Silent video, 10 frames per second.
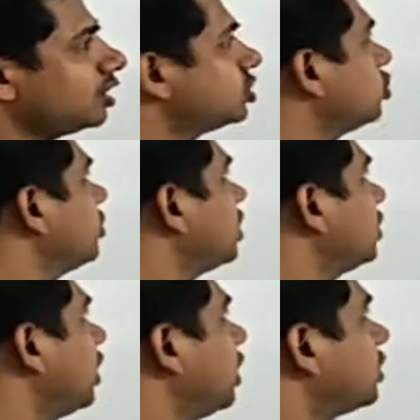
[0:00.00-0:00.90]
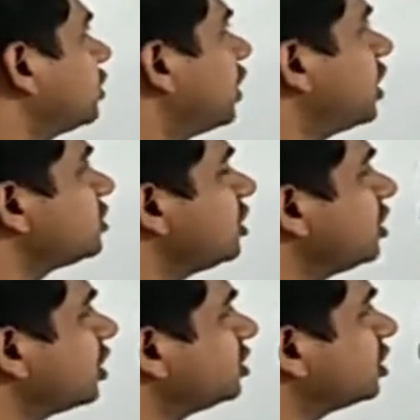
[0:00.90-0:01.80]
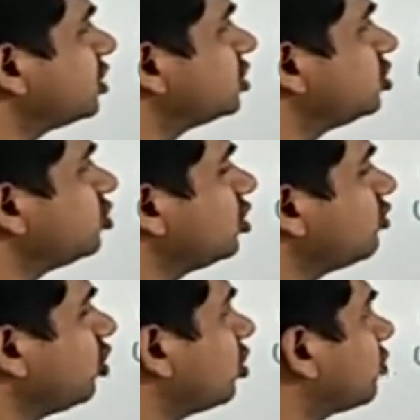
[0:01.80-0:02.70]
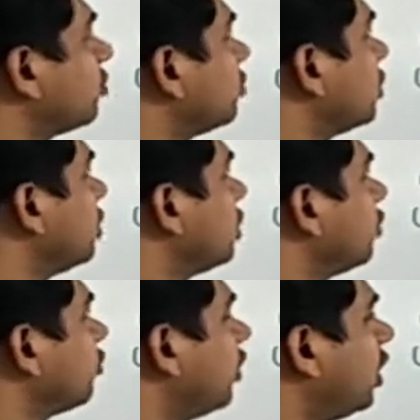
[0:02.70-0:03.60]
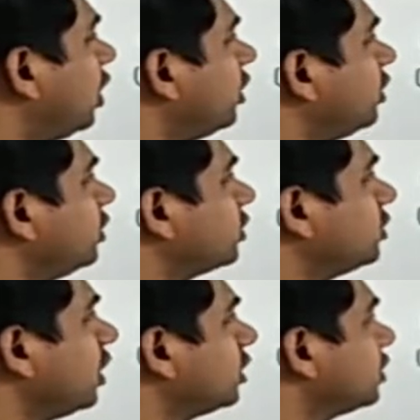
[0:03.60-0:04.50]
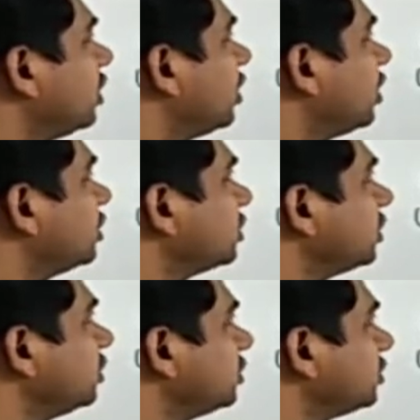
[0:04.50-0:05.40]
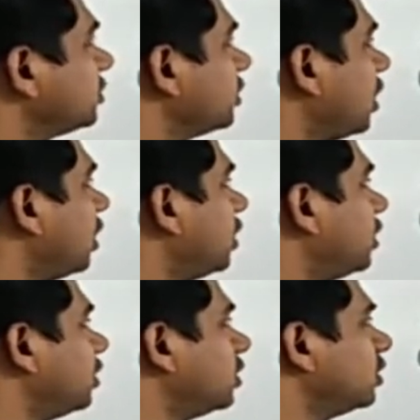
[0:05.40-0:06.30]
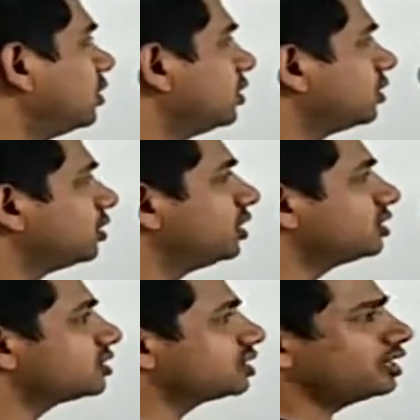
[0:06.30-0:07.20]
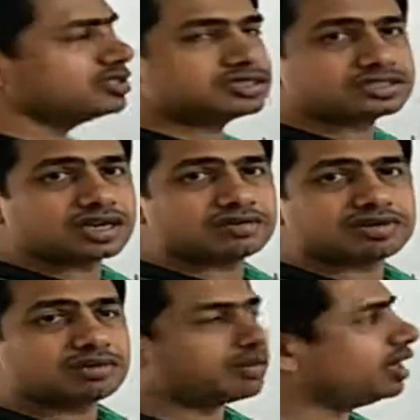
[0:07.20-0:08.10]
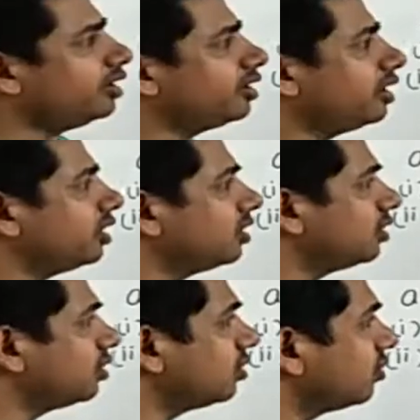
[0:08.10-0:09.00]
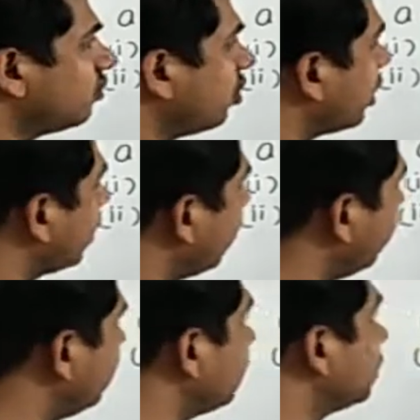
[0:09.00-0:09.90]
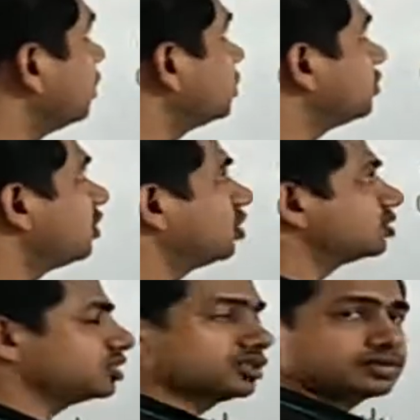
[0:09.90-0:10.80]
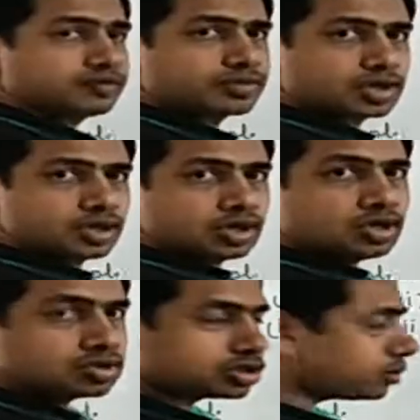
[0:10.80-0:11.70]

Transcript: एज्यूमिंग दैट द एसिलरेशन इज यूनिफॉर्म फाइंड द एसिलरेशन एंड द डिस्टेंस ट्रेवल्ड बाय ट्रेन फॉर अटेंडिंग दिस वेलोसिटी तो